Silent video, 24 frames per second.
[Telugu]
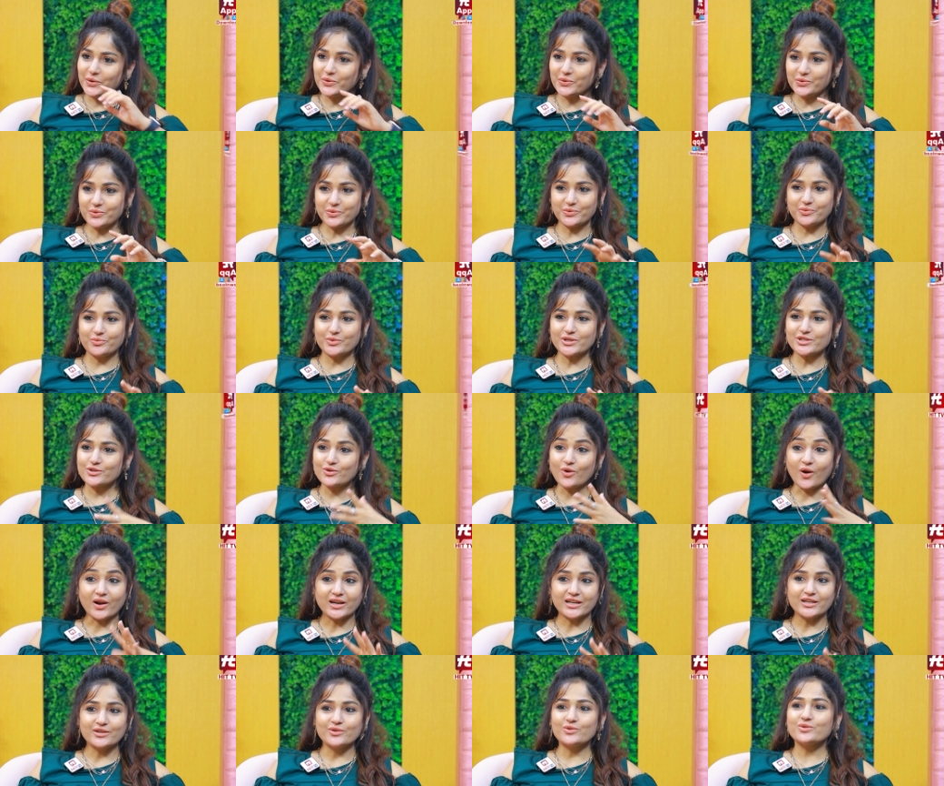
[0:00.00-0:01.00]
అను వాజ్
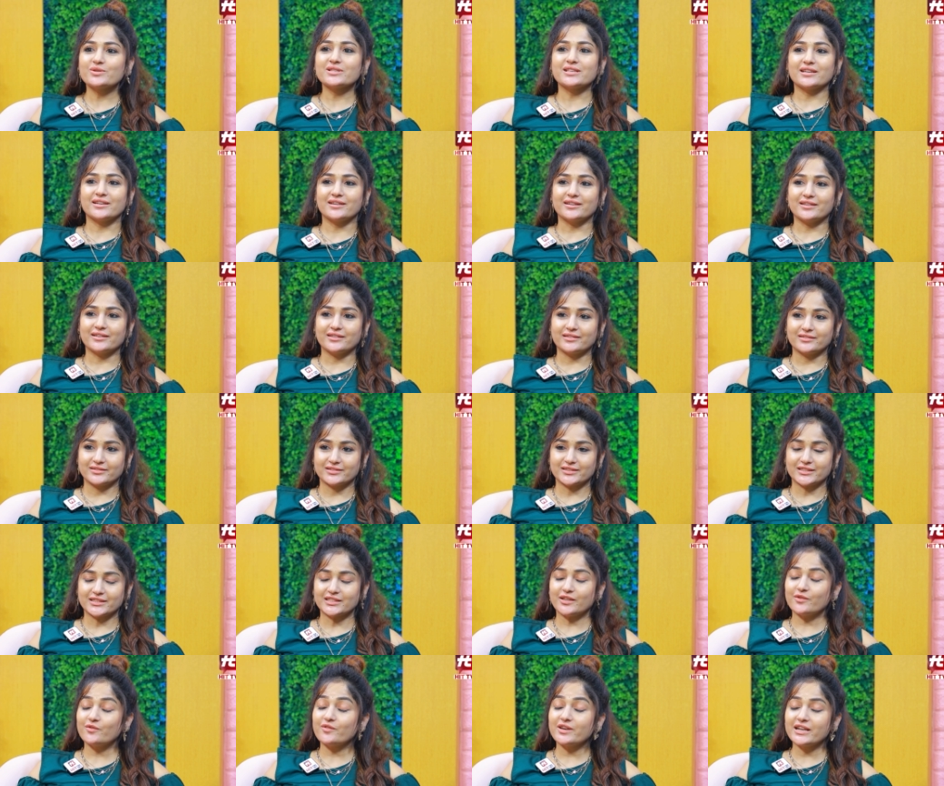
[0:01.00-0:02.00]
నాట్ ఇన్నోసెంట్
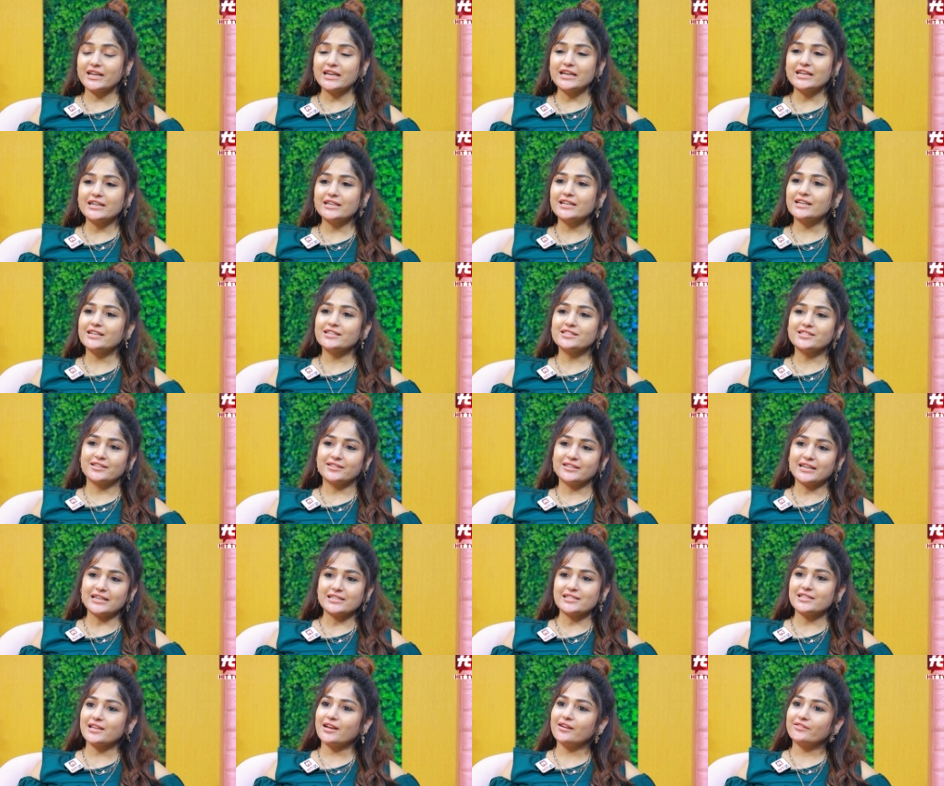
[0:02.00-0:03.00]
సో వెరీ ఇంటెలిజెంట్
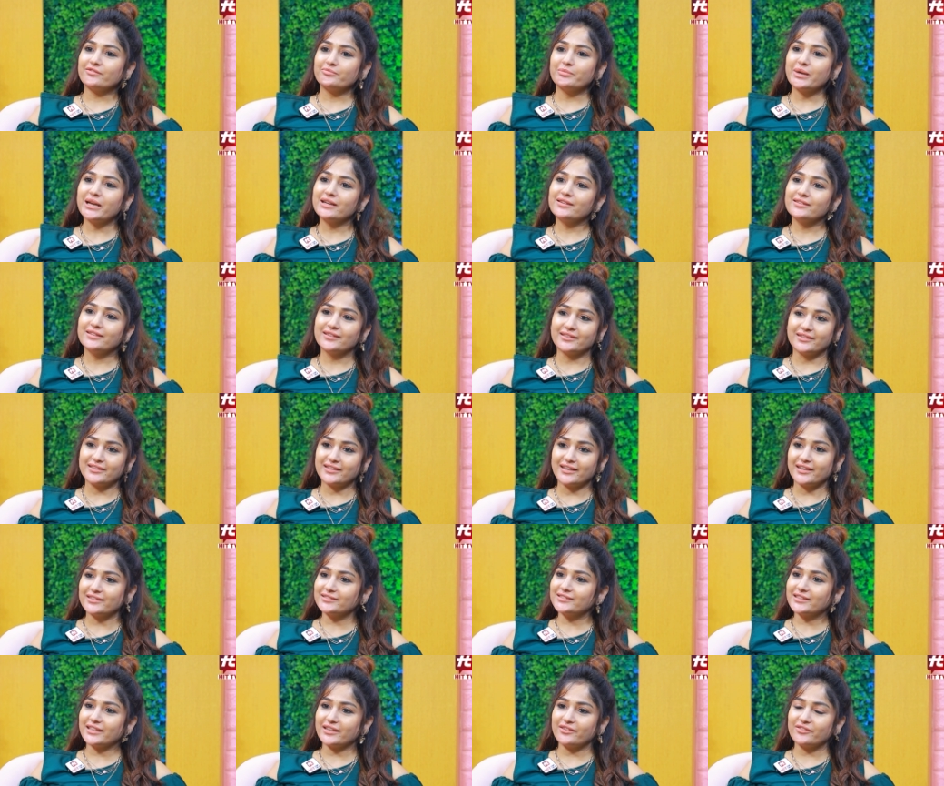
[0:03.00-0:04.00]
అండ్ సెల్ఫ్ మేడ్ గర్ల్
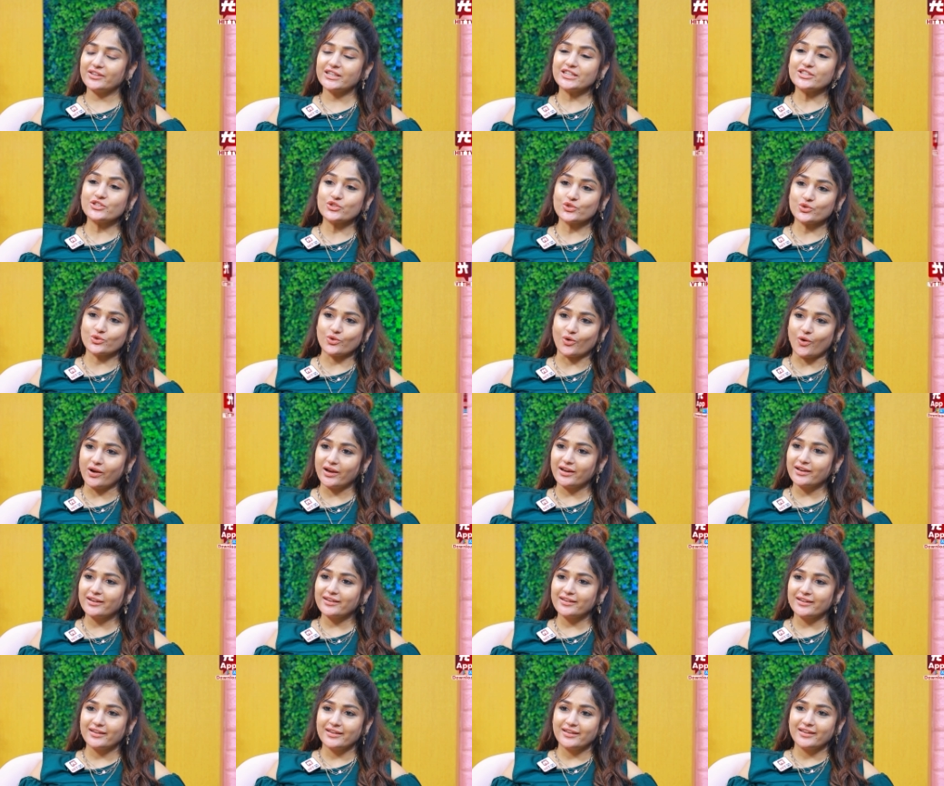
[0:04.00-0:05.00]
అంతే వెరీ స్ట్రాంగ్
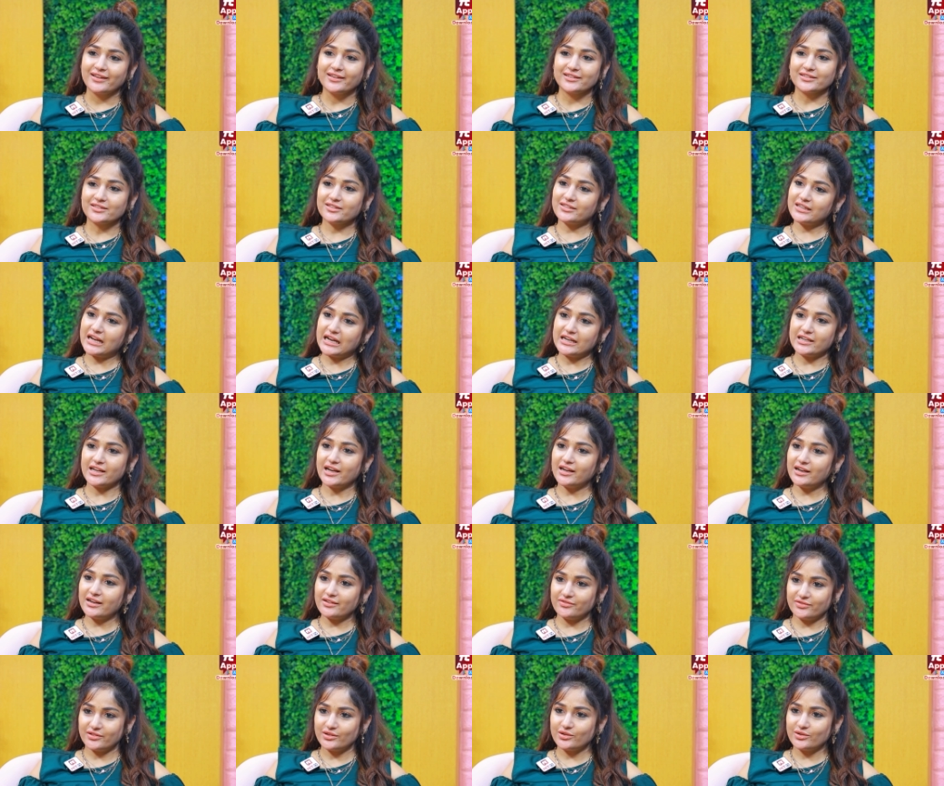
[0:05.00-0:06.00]
సో నా రియల్
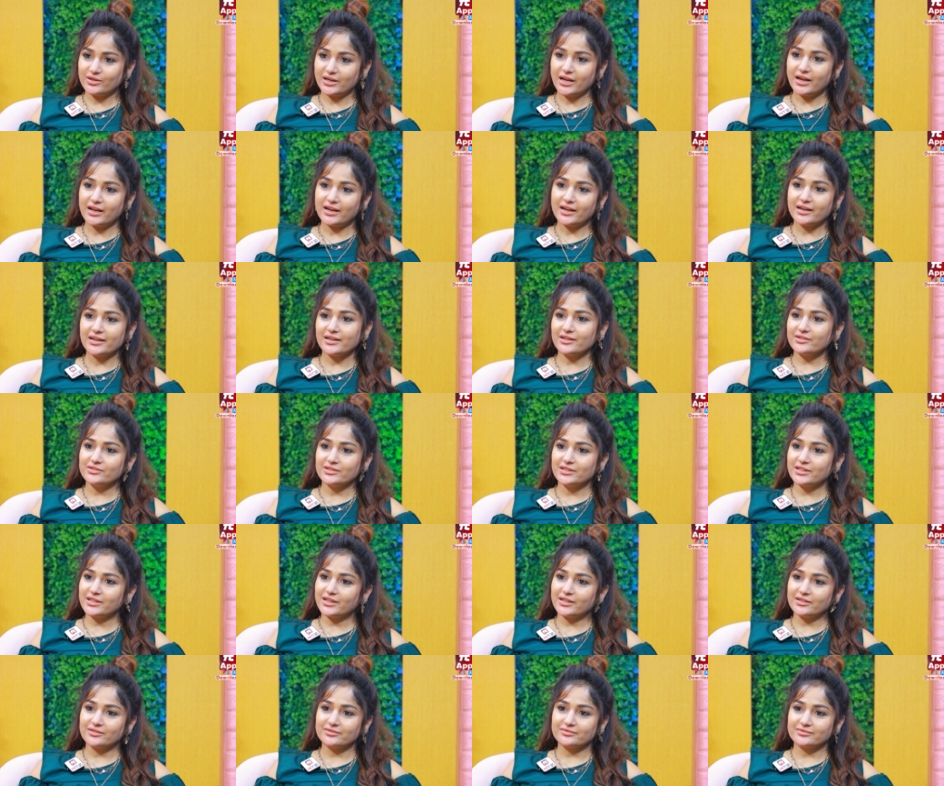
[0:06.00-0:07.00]
లైఫ్లో కూడా అలానే
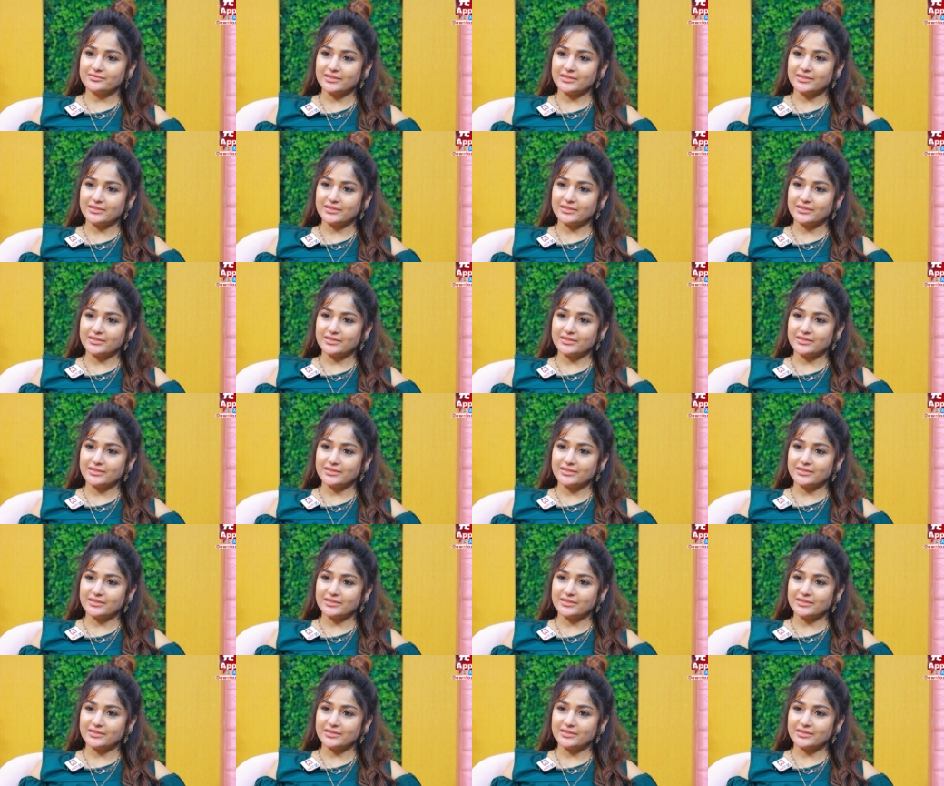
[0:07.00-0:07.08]
ఉంటాను